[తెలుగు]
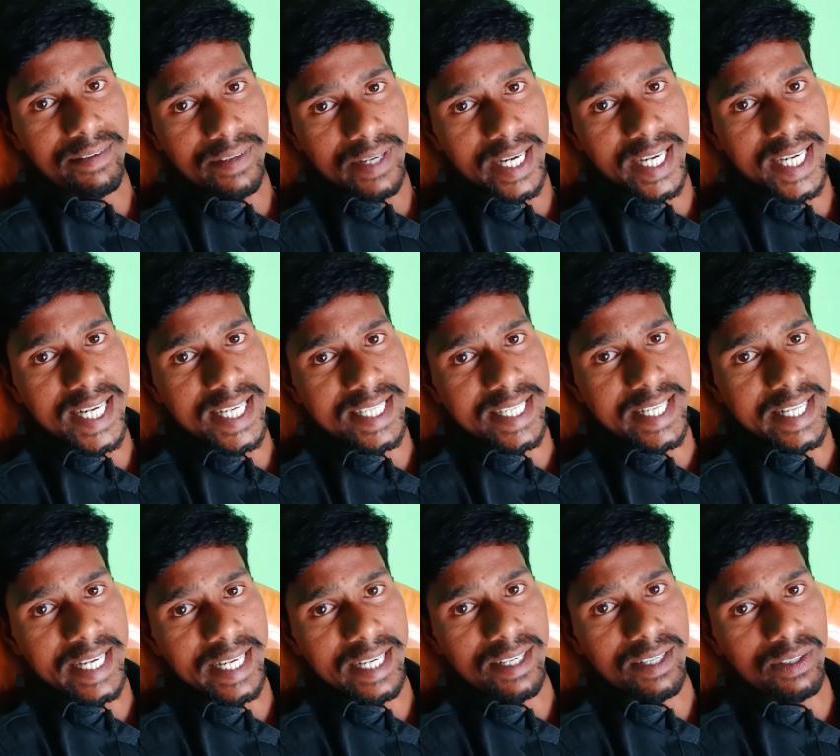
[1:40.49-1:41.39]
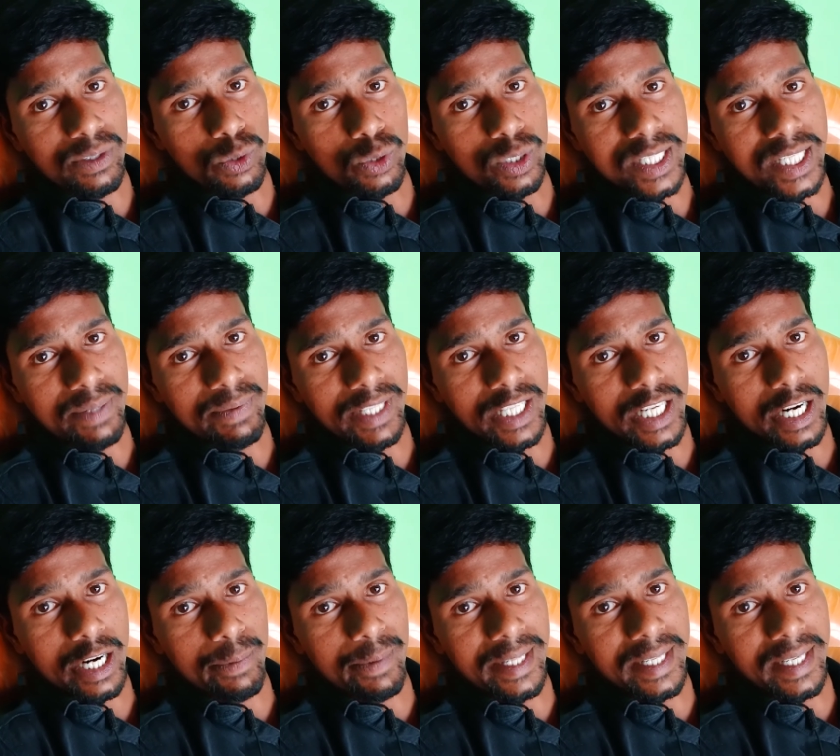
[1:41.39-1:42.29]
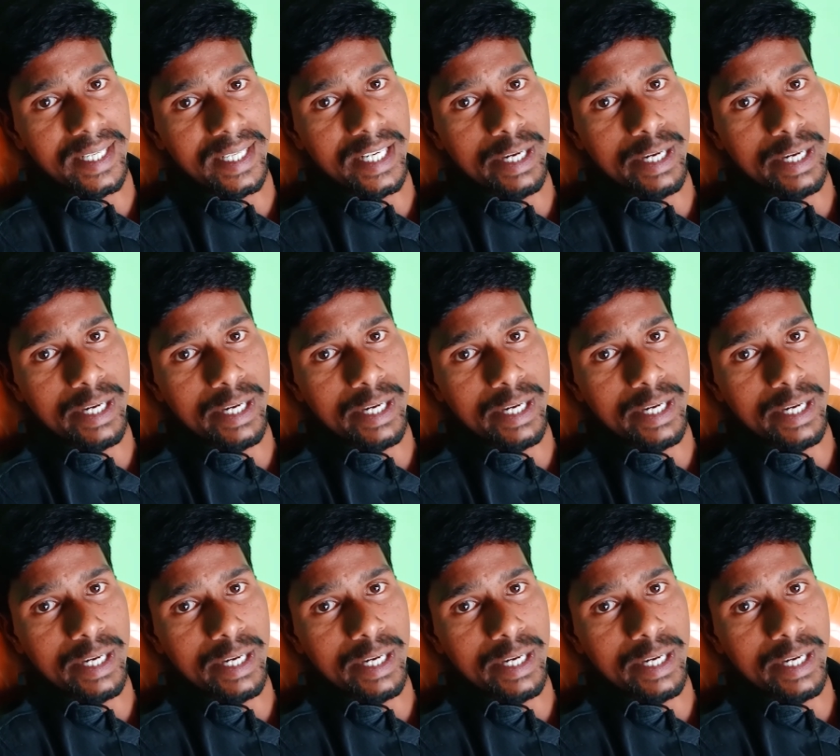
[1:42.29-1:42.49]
ఎగనిస్ట్ ఇది రూల్స్కి వ్యతిరేకమైనది